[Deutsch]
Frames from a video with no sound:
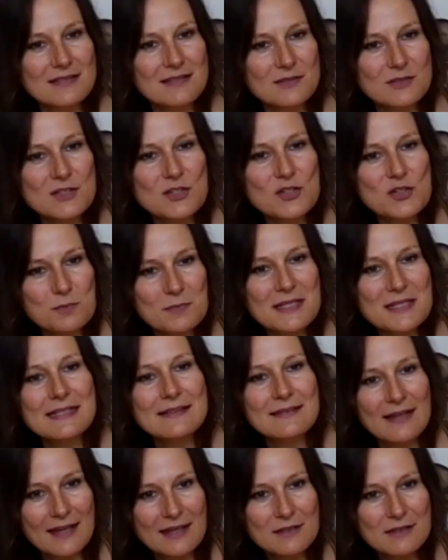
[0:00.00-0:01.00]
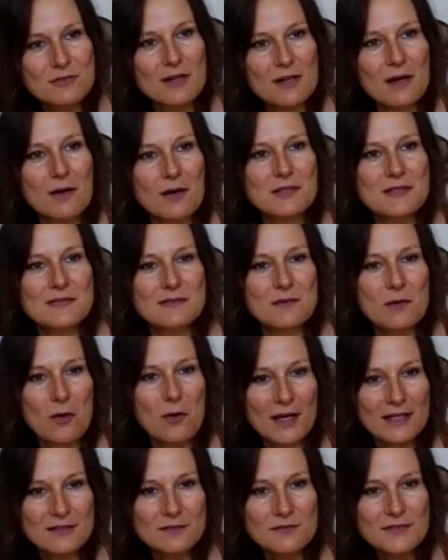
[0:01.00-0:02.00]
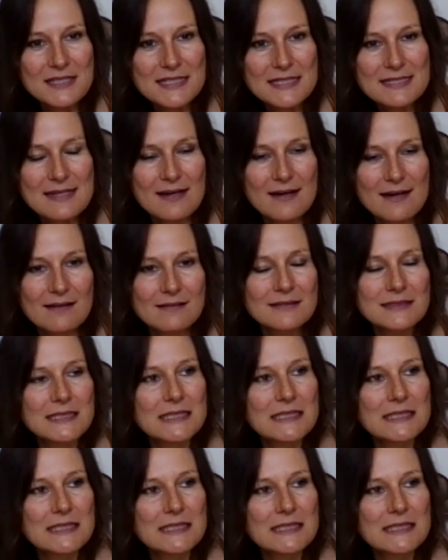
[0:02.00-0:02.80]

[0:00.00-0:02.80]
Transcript: Also die spiegeln einfach auch diesen Ort wieder.